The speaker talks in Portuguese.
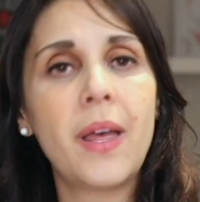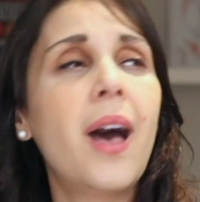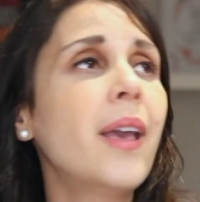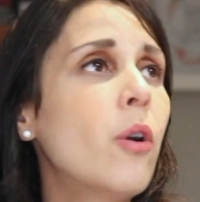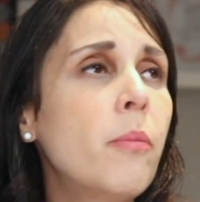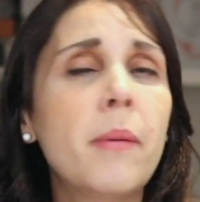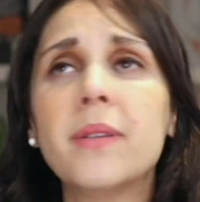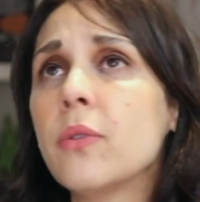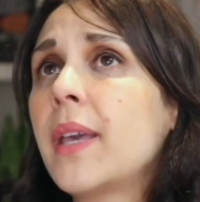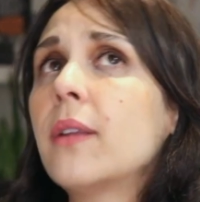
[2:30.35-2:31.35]
Ai, Rubê,
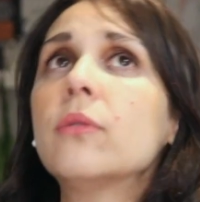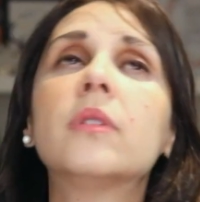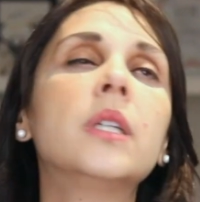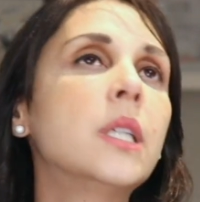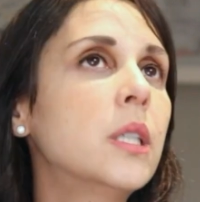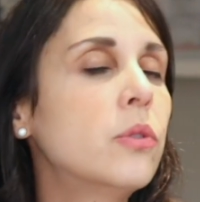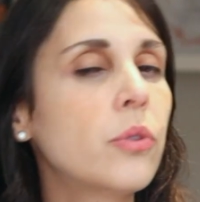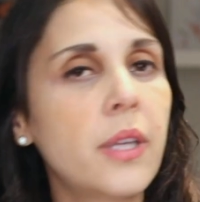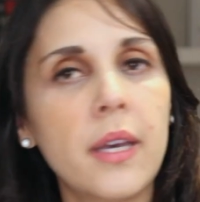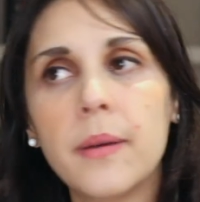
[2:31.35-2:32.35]
mas eu quero tanto
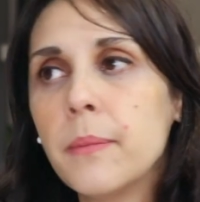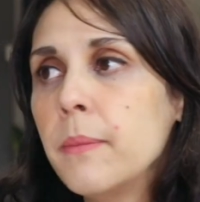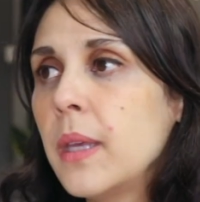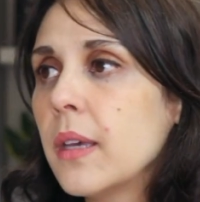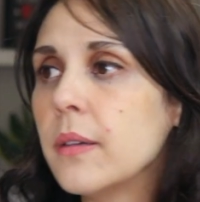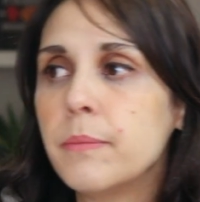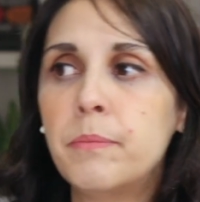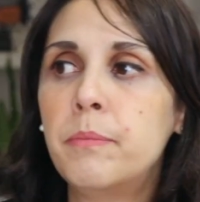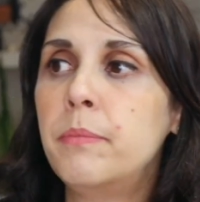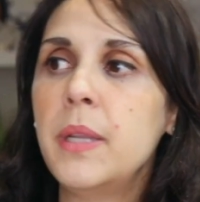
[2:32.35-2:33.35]
que a minha
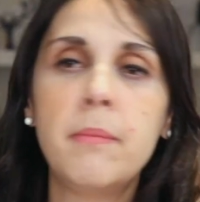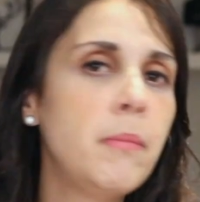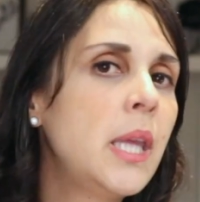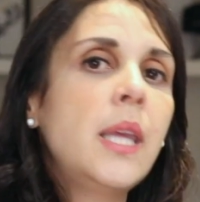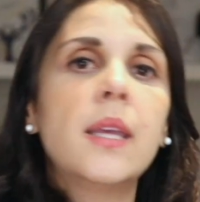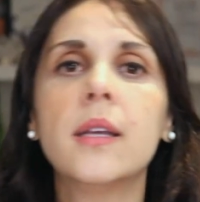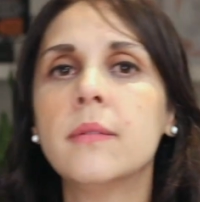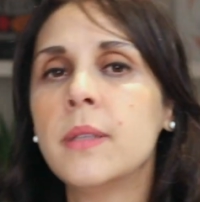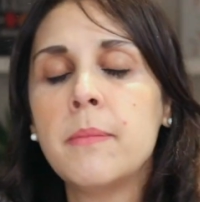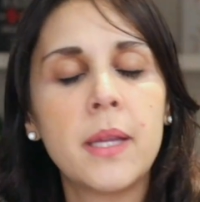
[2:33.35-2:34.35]
priminha
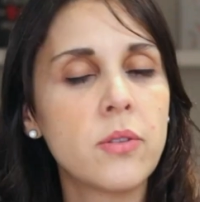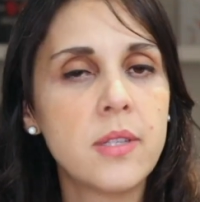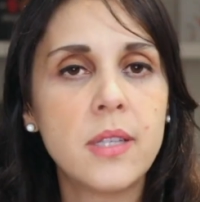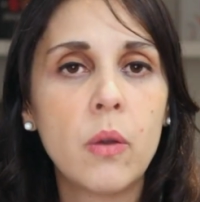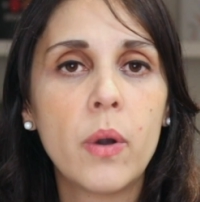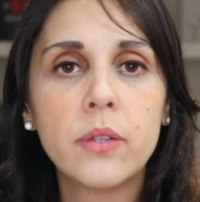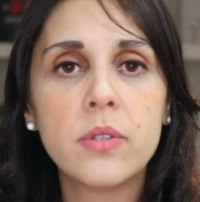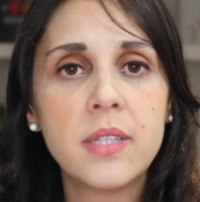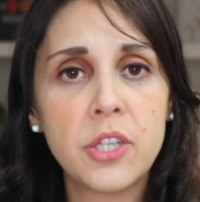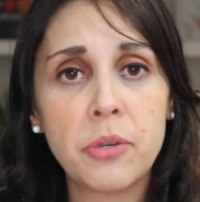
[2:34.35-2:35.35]
de menos de 5 anos
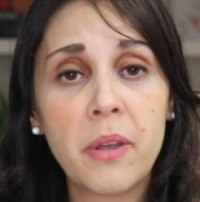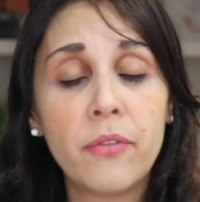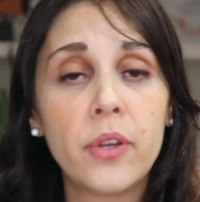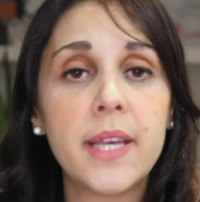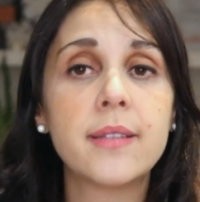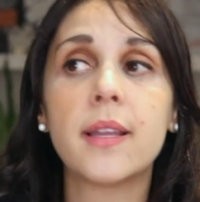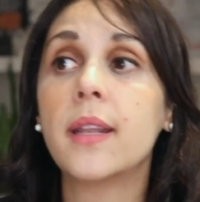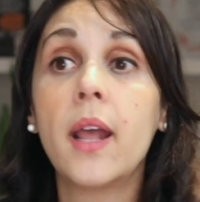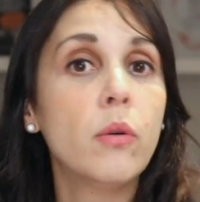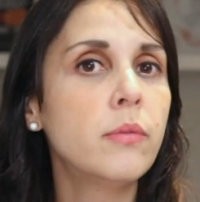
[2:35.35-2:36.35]
seja minha florista.
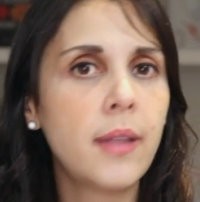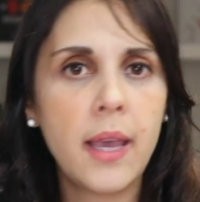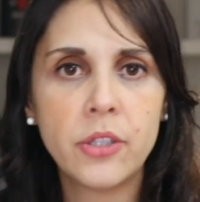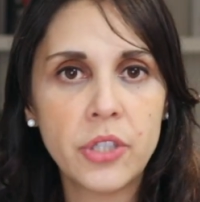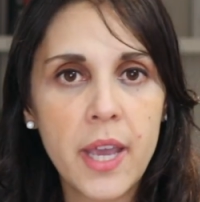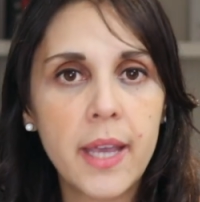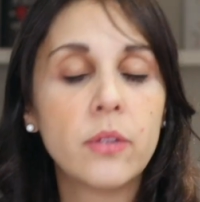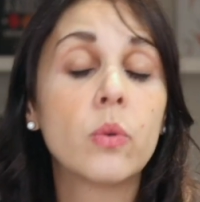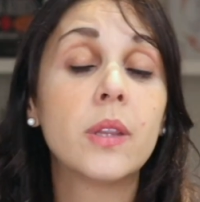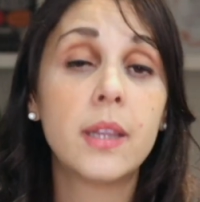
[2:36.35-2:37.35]
Não tem
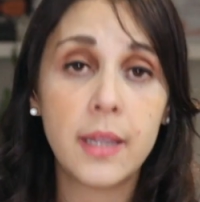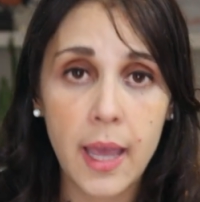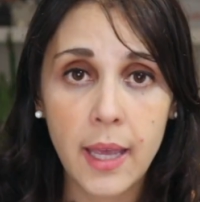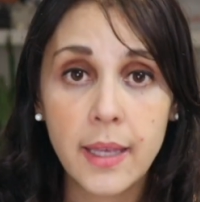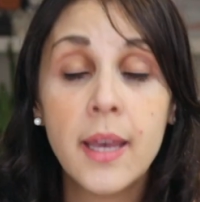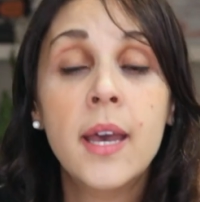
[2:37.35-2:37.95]
jeito. Tem.